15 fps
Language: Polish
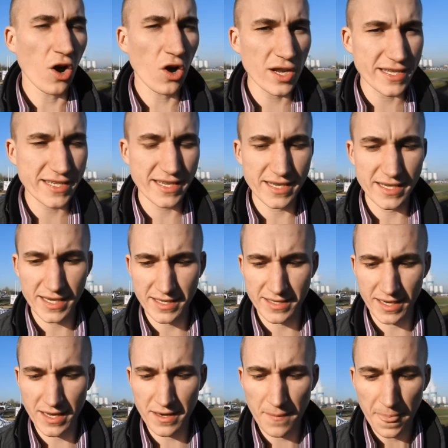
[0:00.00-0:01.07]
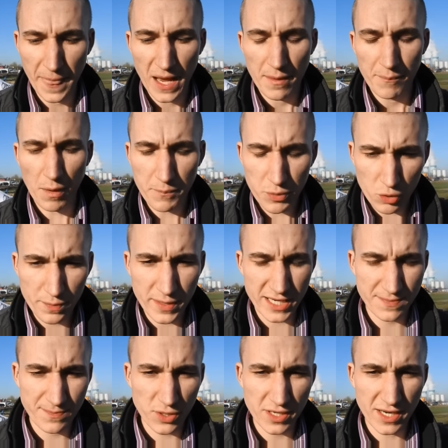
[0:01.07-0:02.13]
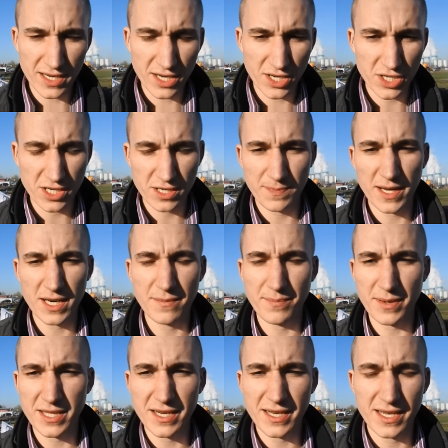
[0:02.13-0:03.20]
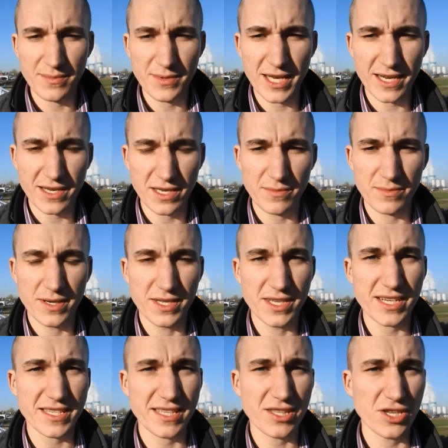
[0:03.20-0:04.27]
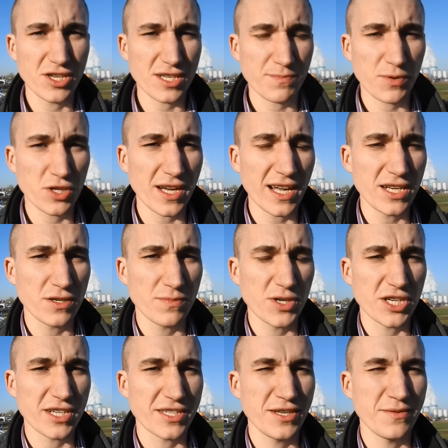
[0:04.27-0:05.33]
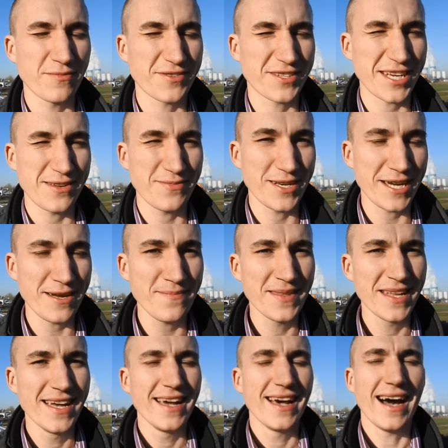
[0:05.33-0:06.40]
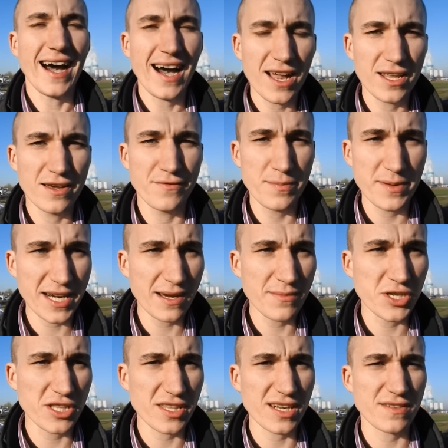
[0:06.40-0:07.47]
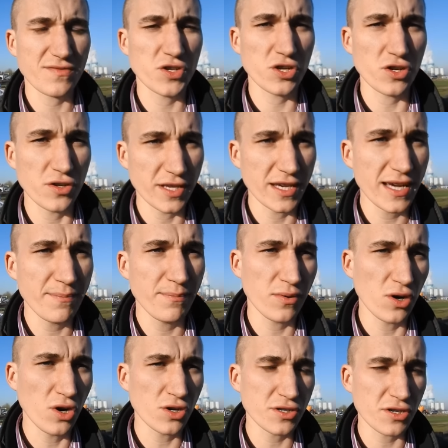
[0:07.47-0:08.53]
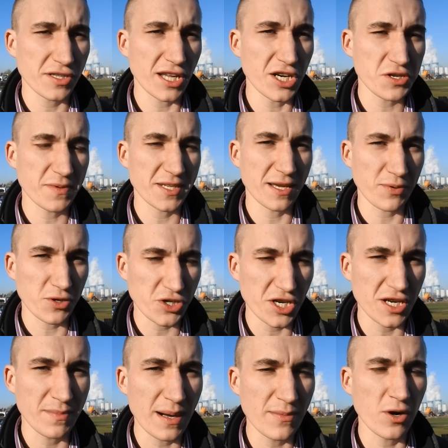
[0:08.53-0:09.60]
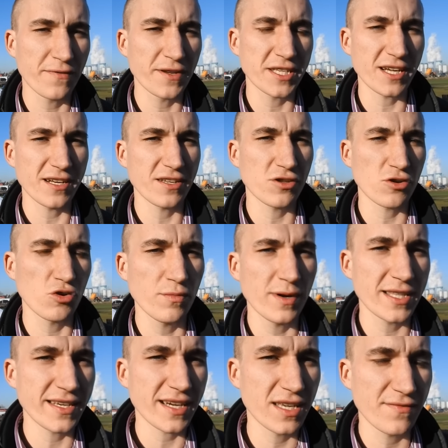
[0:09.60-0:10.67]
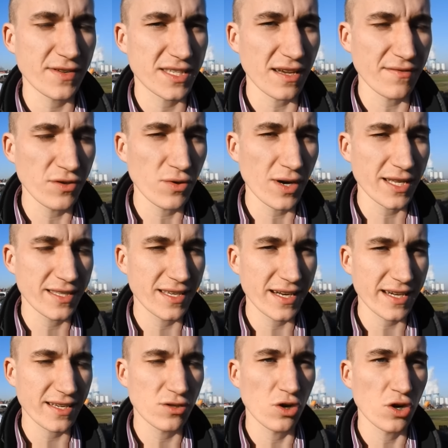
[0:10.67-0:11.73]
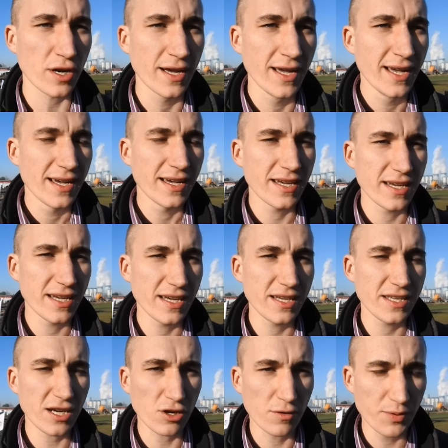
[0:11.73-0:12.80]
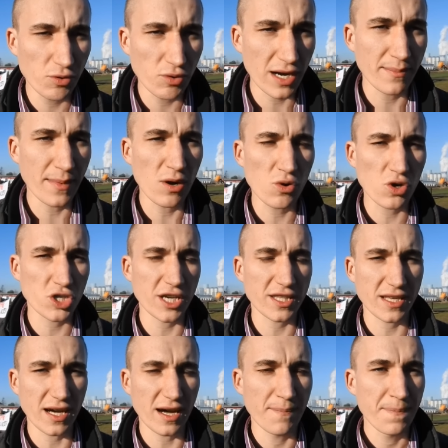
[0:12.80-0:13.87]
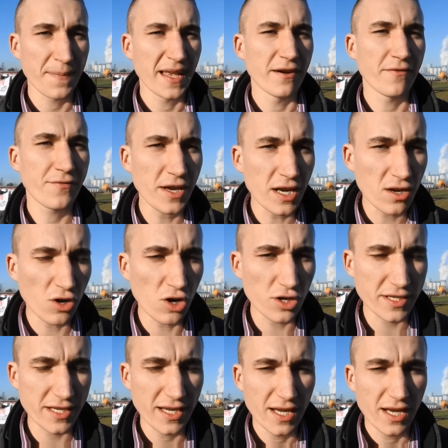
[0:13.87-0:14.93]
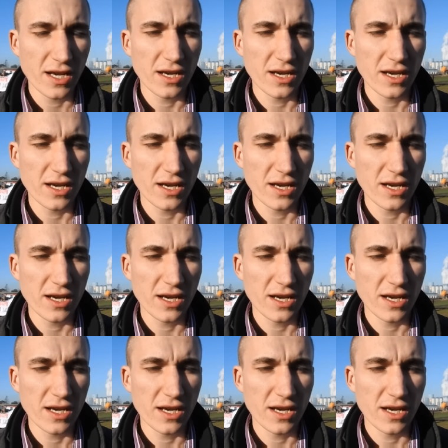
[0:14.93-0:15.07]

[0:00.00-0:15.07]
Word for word: Oleskiej 1. Po próbie spotkania się z Panem Patrykiem Jakim, niestety nie spotkaliśmy się z nim w Sejmie, ale wybieramy się teraz w środę, bo zostaliśmy zaproszeni. Mamy oficjalny dokument, jaki wystawiła dyrektor e, jego biura Małgorzata Wilkos.